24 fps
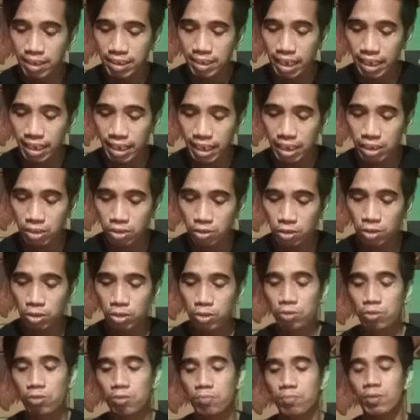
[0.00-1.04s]
Second
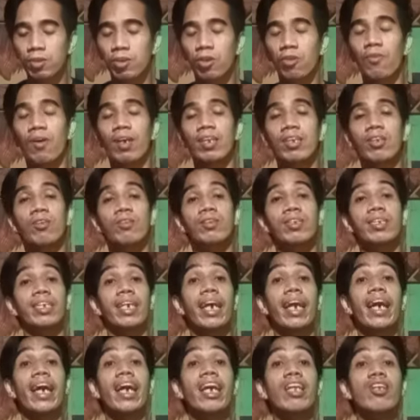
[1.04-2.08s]
choice yung numero 4,
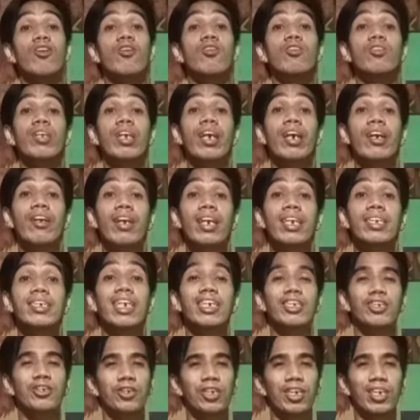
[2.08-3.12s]
si Eno
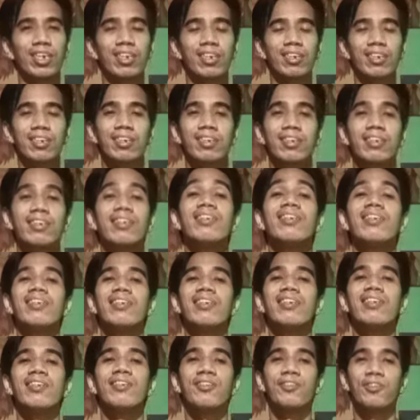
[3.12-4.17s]
Teresa Chair.
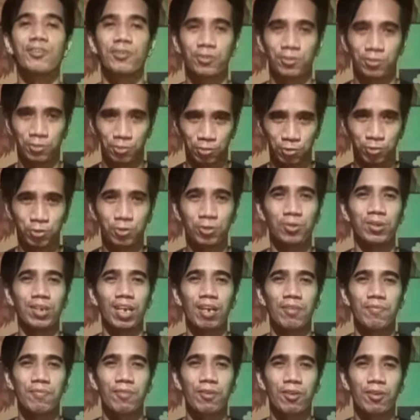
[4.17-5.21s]
Good
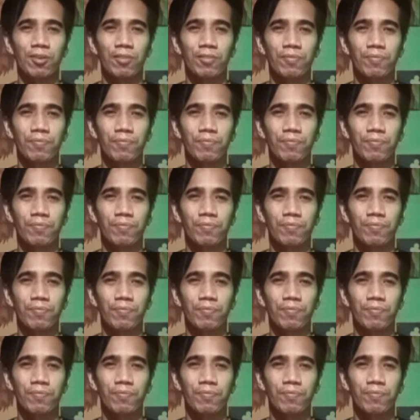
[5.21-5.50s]
luck po.